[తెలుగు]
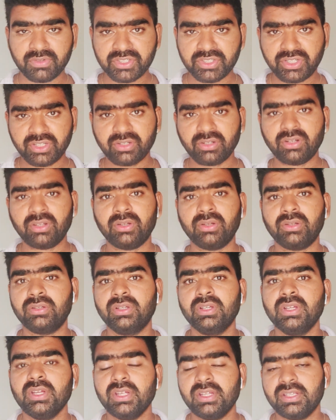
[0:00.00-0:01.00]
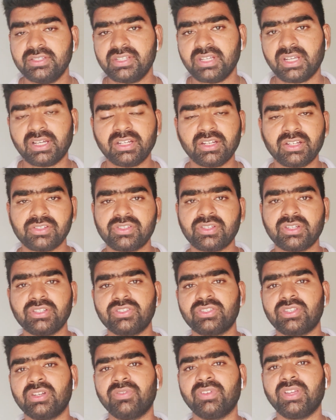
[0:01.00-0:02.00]
విషయంలో జగన్
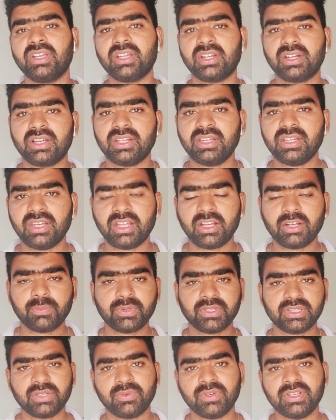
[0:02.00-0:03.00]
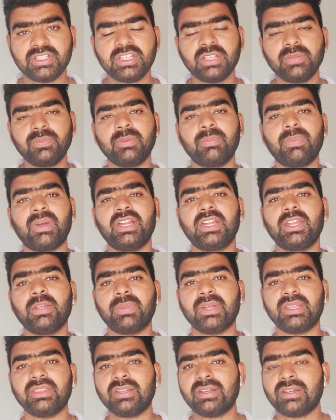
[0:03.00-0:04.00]
అనుసరిస్తున్న వైఖరి కానీ లేకపోతే వైసీపీ పార్టీ
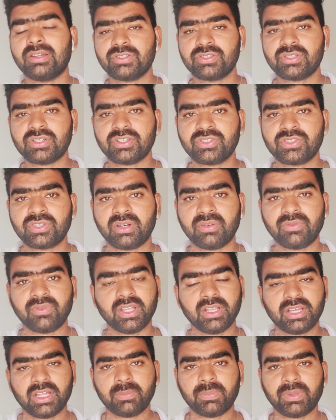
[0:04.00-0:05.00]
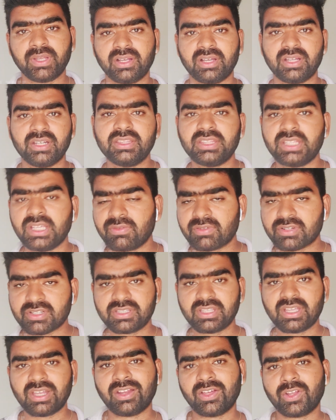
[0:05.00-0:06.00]
పెద్దలు అనుసరిస్తున్న వైఖరిపై కానీ
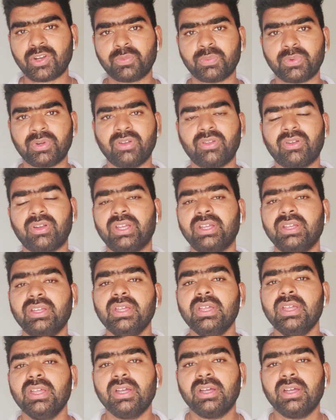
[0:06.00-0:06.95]
తీవ్రస్థాయిలో ఆరోపణలు ఉన్నాయి